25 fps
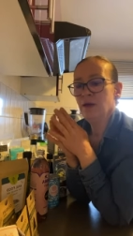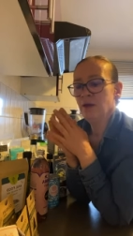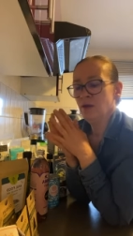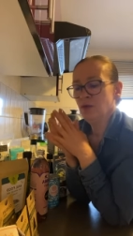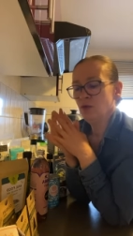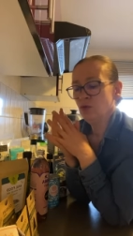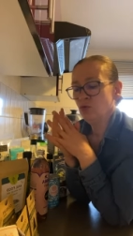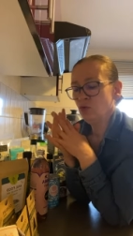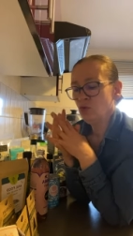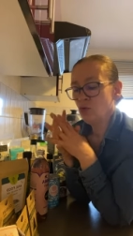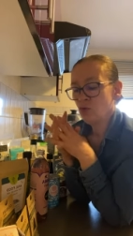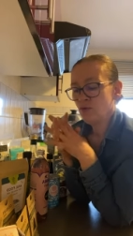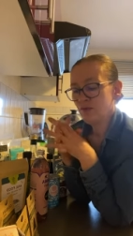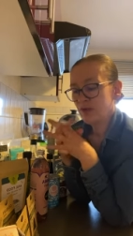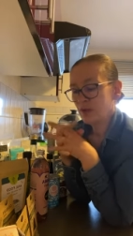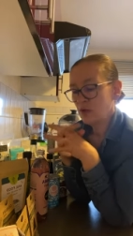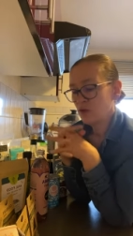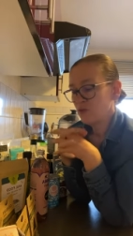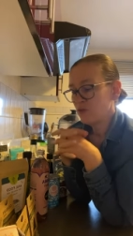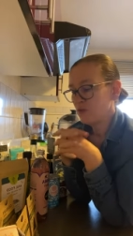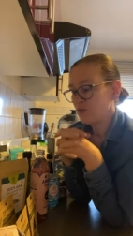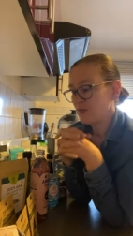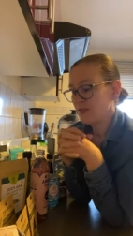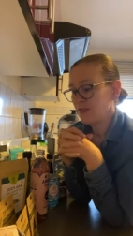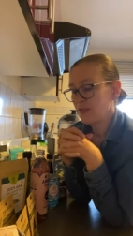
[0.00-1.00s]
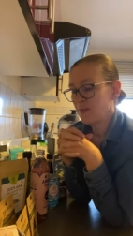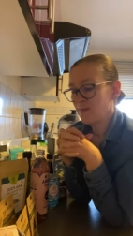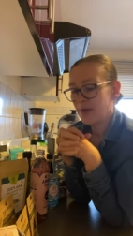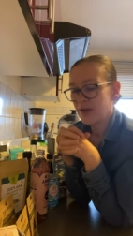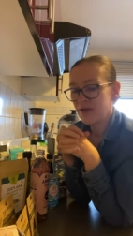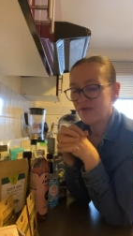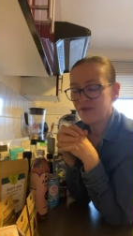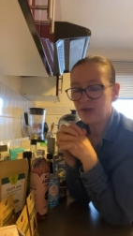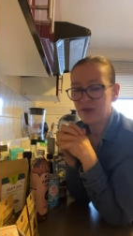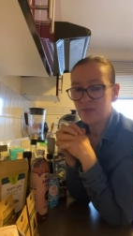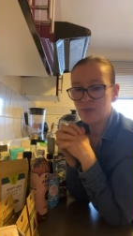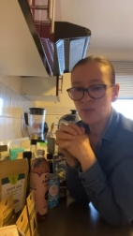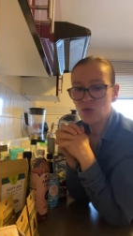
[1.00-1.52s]
Donc on va commencer par
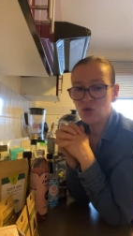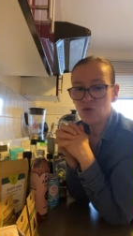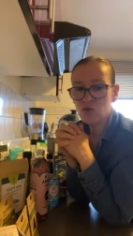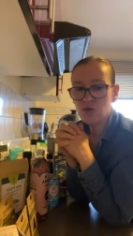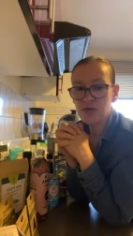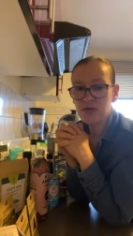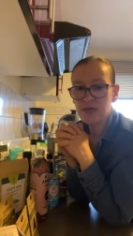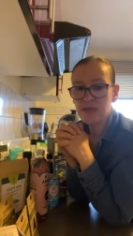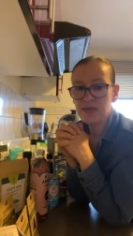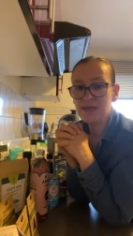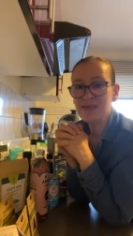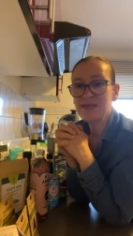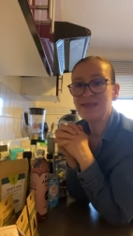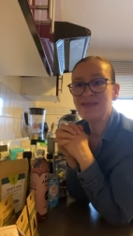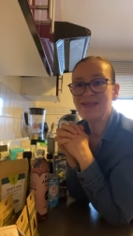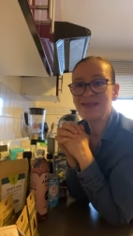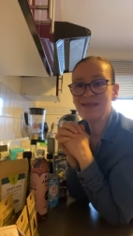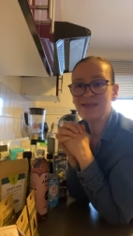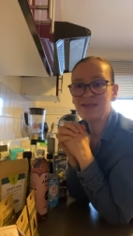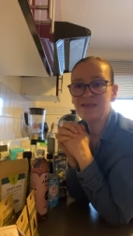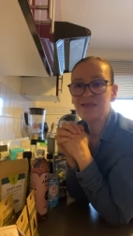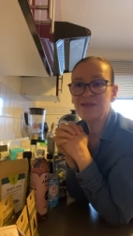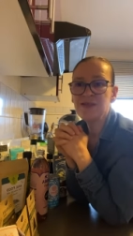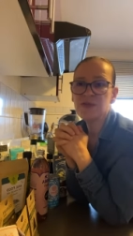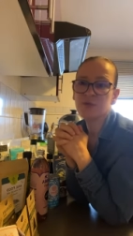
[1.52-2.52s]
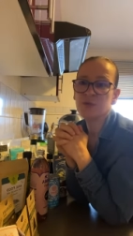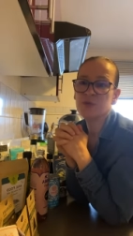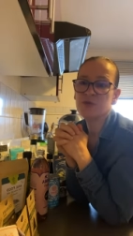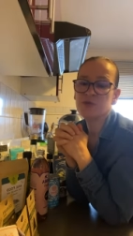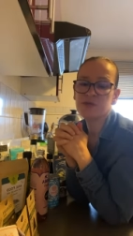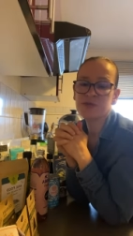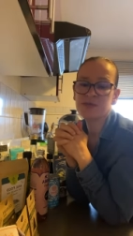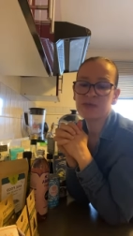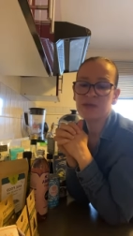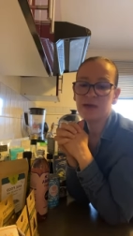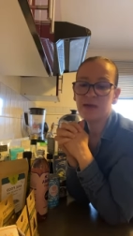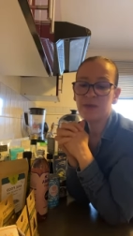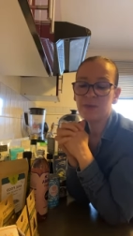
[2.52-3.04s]
vraiment les
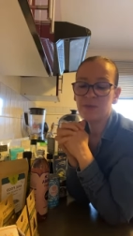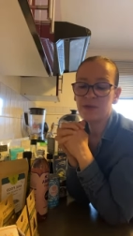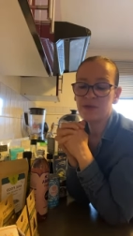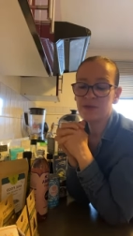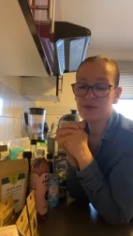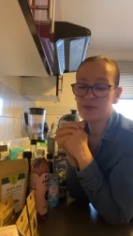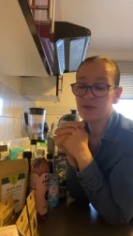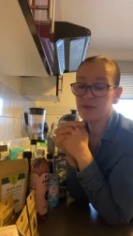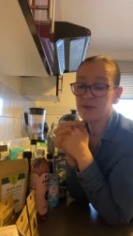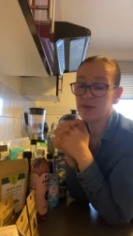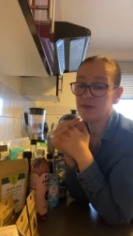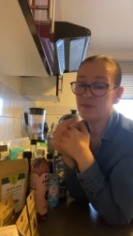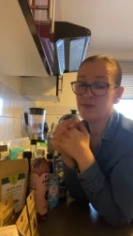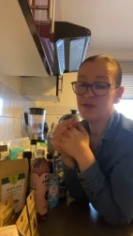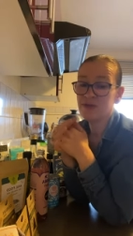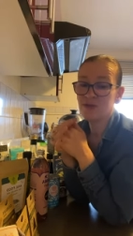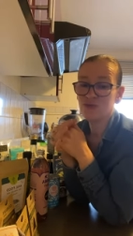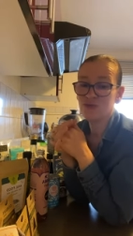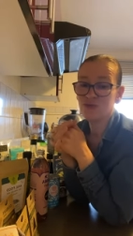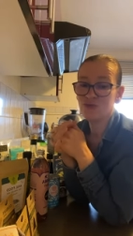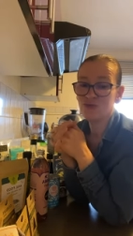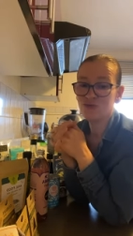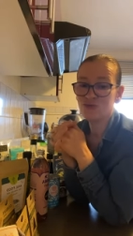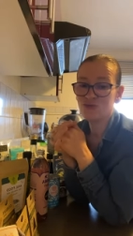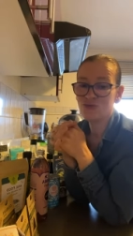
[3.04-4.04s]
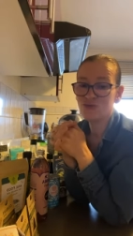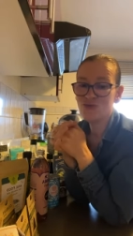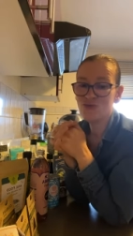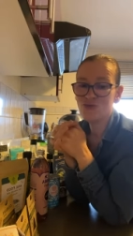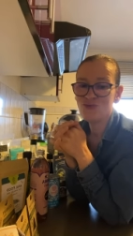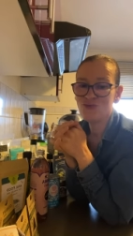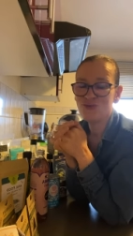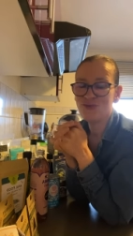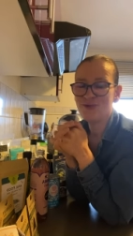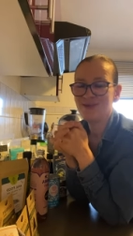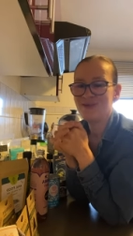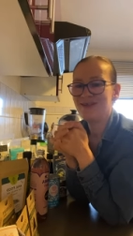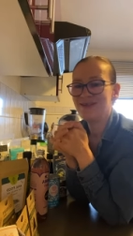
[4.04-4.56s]
indispensables, et bien entendu,
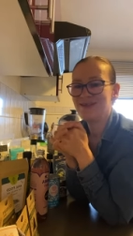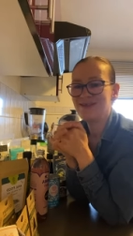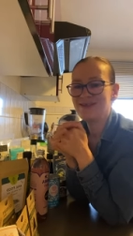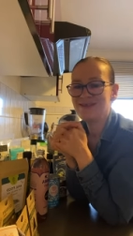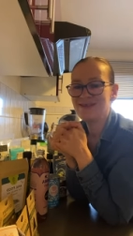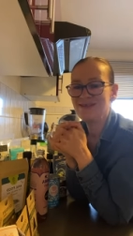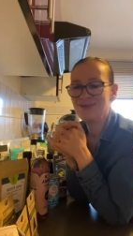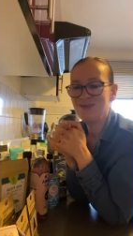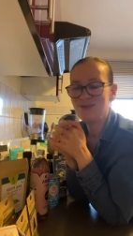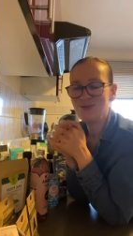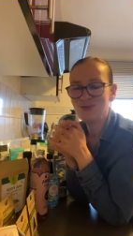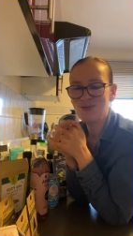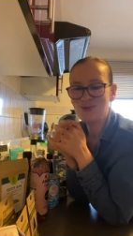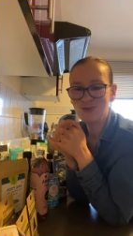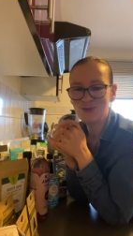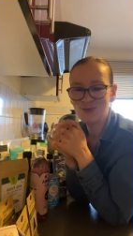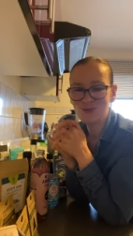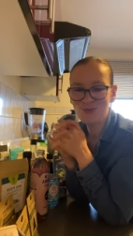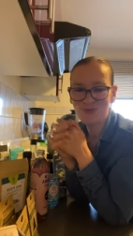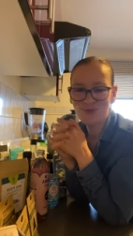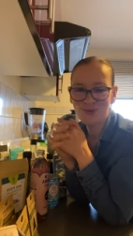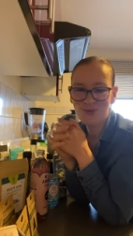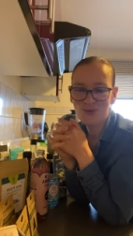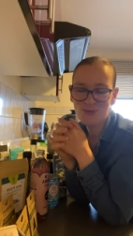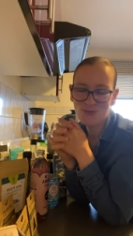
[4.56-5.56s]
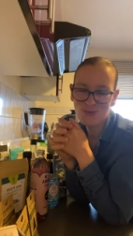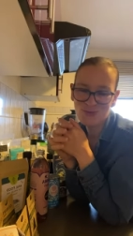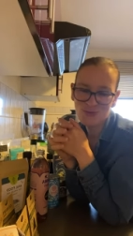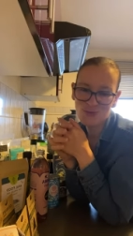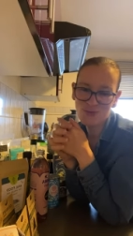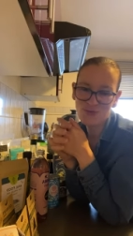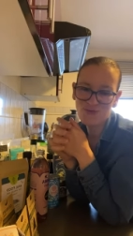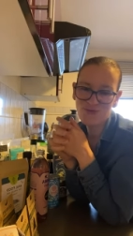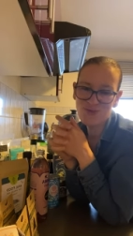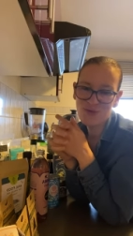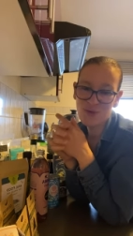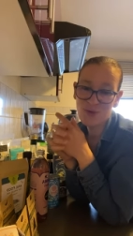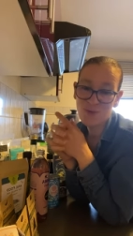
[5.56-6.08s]
c'est ceux qu'on devrait
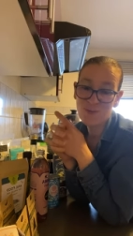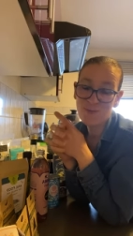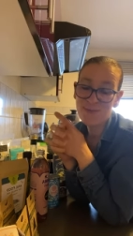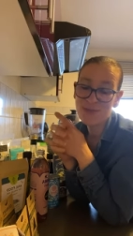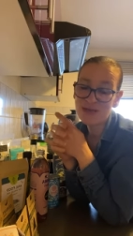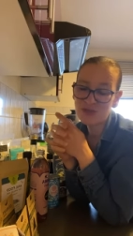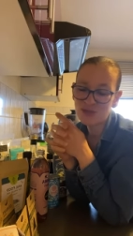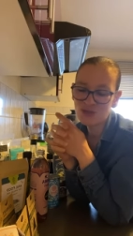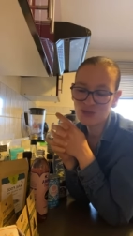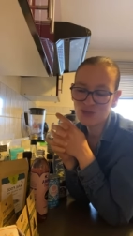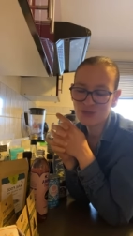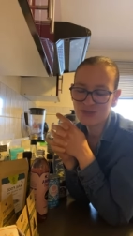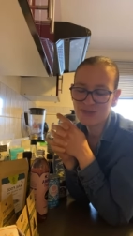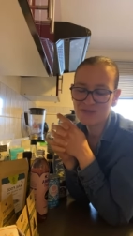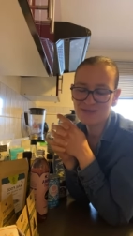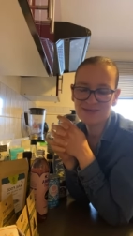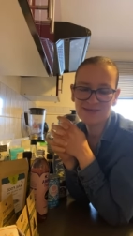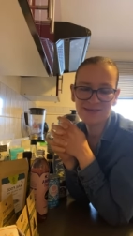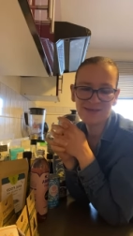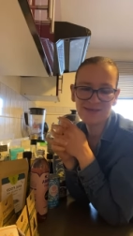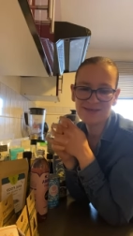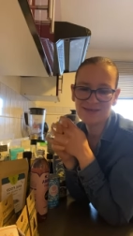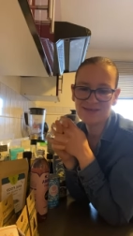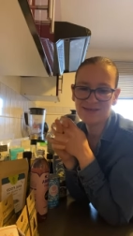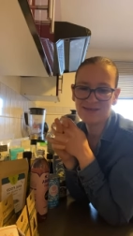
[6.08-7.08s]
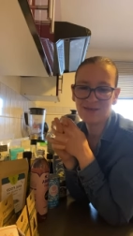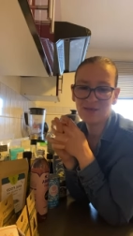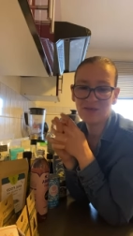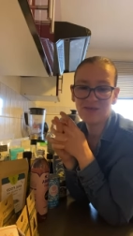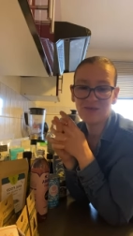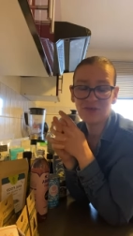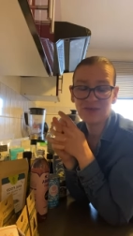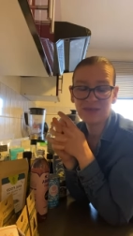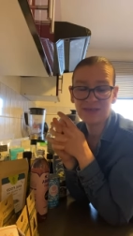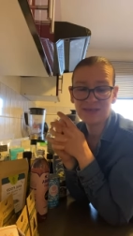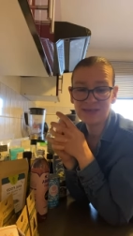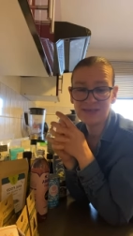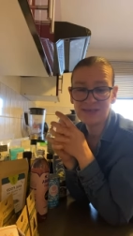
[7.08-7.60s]
retrouver en majorité dans
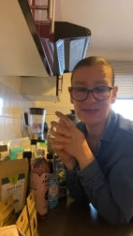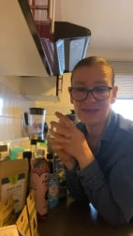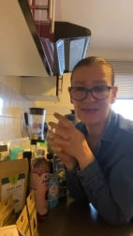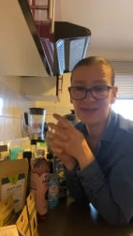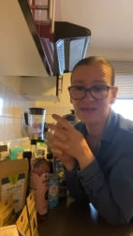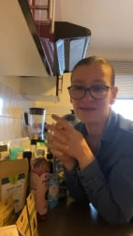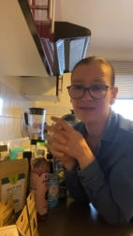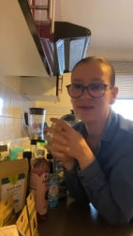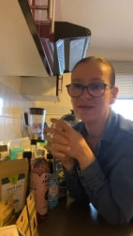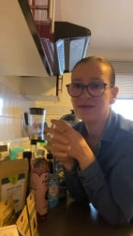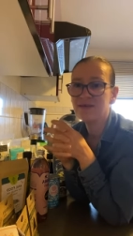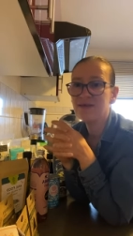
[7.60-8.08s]
votre assiette,